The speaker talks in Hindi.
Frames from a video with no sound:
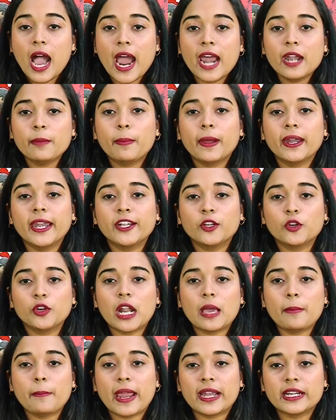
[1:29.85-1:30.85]
हर बड़े
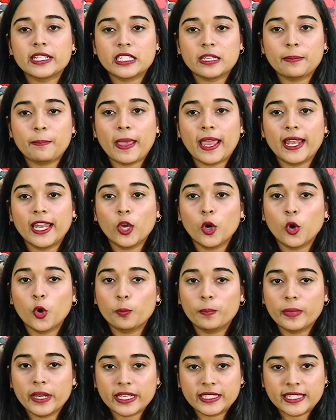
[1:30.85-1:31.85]
टूर्नामेंट से पहले
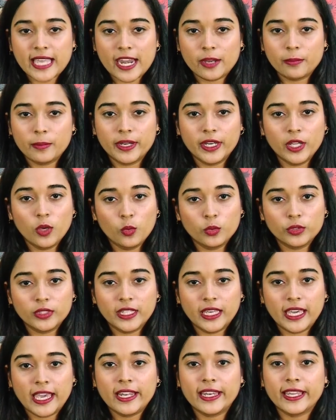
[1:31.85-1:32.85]
ओपनिंग सेरेमनी
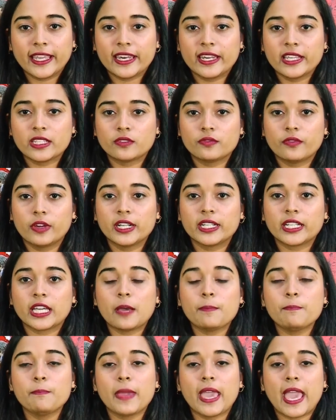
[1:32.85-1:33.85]
होती है लेकिन इस वर्ल्ड
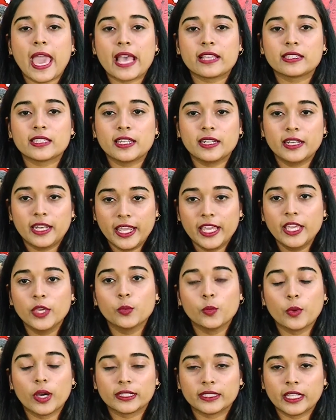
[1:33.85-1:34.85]
कप में ऐसा
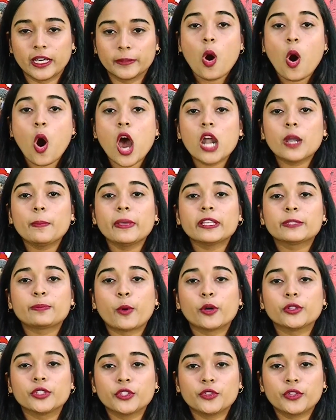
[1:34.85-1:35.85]
नहीं हुआ था और भी
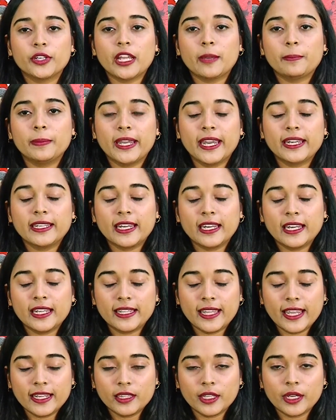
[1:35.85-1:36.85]
स्पोर्ट्स से जुड़ी अपडेट के
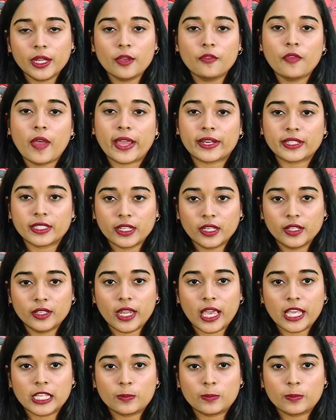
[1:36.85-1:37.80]
लिए देखते रहिए फैक्ट इंडिया